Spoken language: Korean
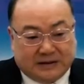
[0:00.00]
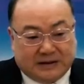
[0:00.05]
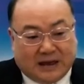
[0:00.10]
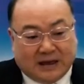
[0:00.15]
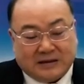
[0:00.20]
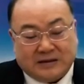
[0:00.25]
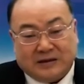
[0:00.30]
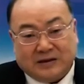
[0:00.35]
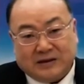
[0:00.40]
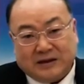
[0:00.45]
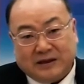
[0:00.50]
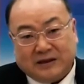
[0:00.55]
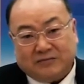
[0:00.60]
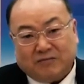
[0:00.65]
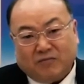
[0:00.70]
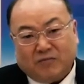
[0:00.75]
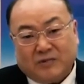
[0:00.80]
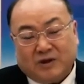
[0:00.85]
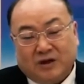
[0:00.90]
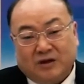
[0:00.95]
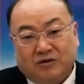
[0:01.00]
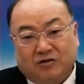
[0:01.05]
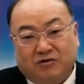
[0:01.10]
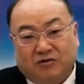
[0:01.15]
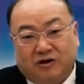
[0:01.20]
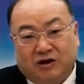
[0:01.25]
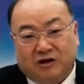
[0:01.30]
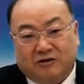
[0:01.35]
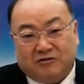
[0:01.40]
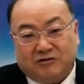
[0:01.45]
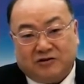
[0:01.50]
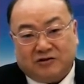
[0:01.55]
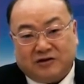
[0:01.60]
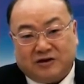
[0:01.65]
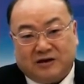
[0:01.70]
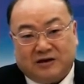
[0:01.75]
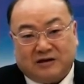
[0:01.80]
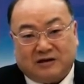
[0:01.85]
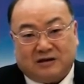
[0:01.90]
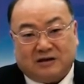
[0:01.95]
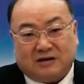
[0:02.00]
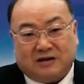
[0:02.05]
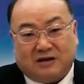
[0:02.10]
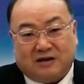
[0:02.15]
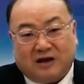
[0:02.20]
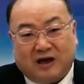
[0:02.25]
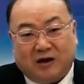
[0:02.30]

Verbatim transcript: 그 양력에 율리우스력,